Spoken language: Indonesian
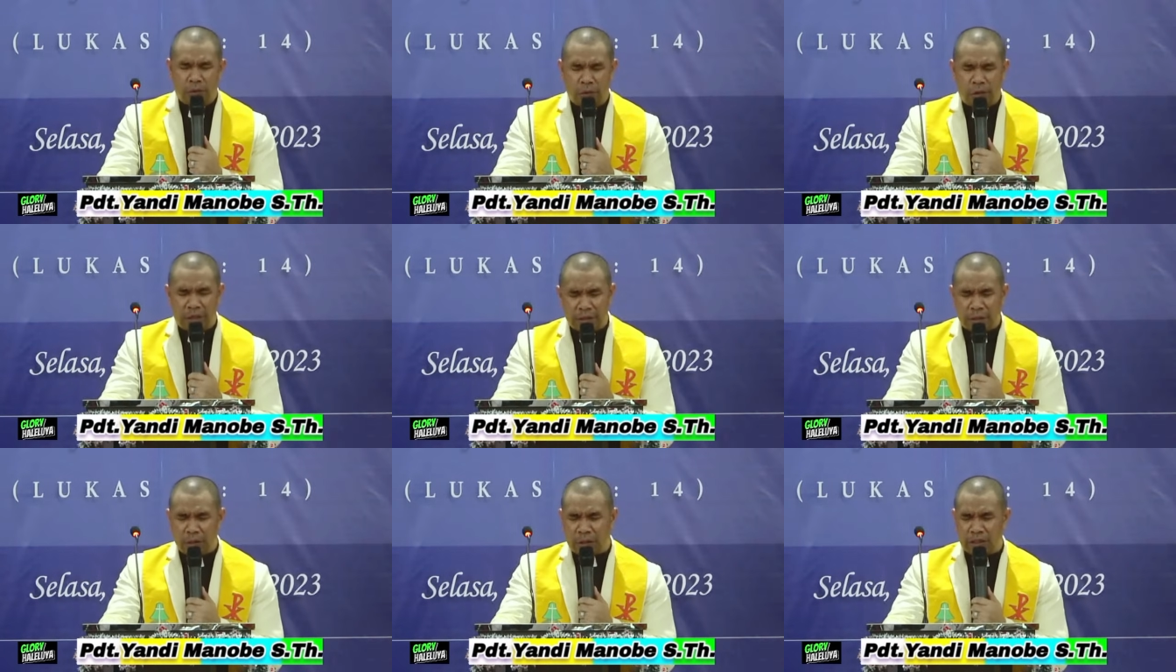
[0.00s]
Tuhan
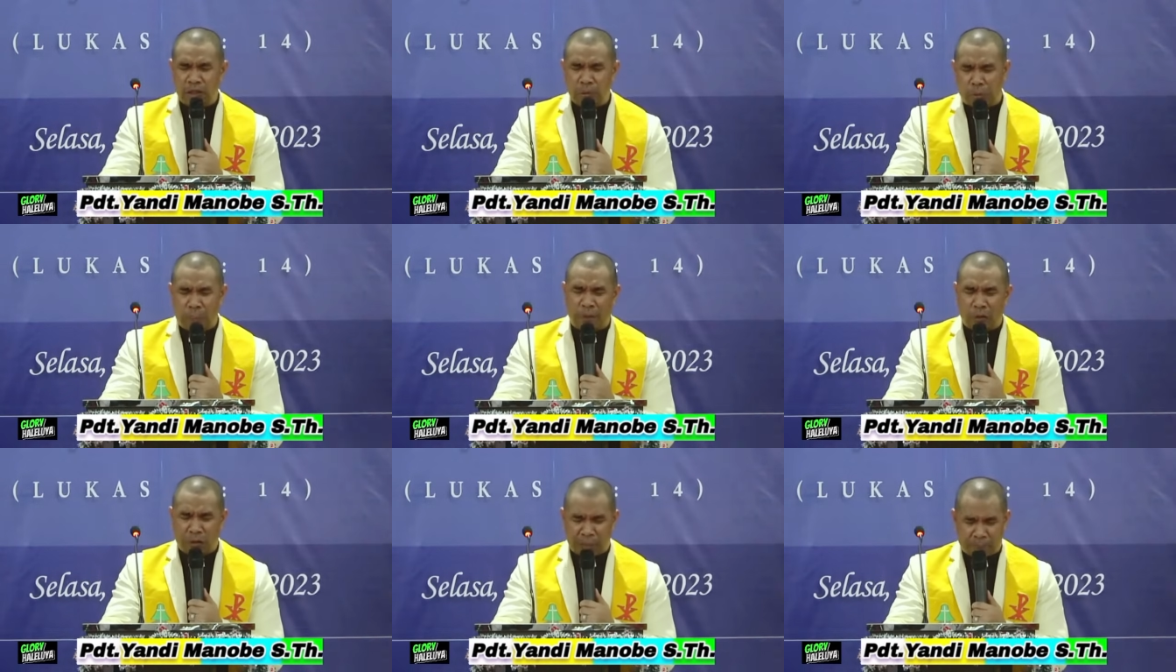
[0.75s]
jauhkan semua
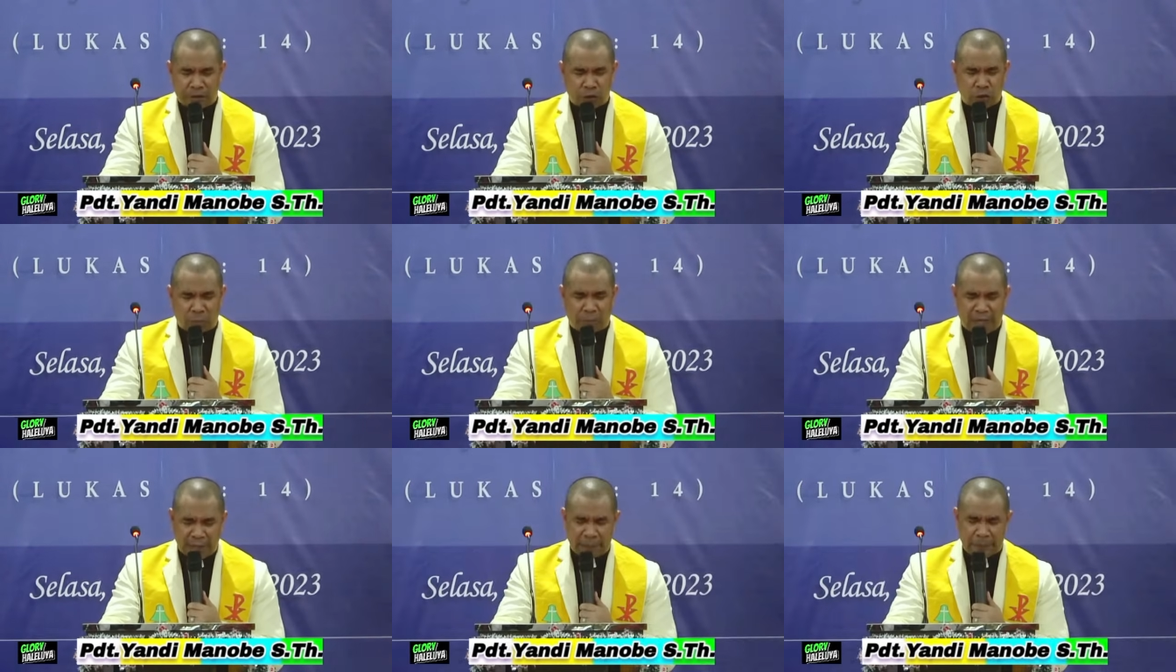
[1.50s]
penggoda
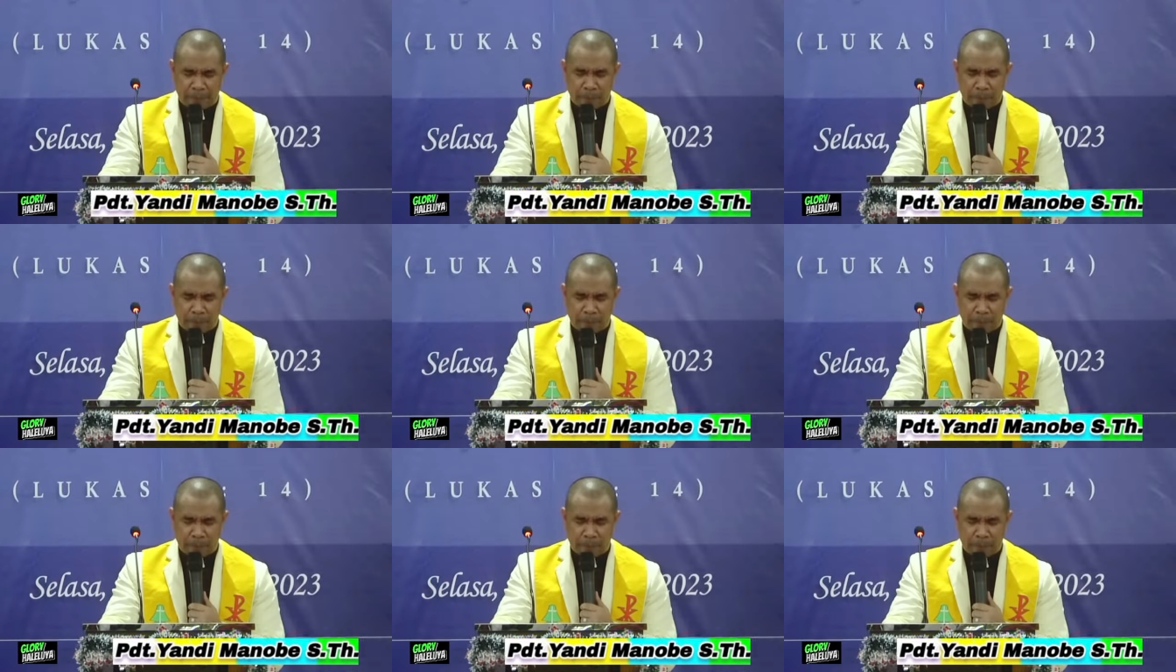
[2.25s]
pencobaan.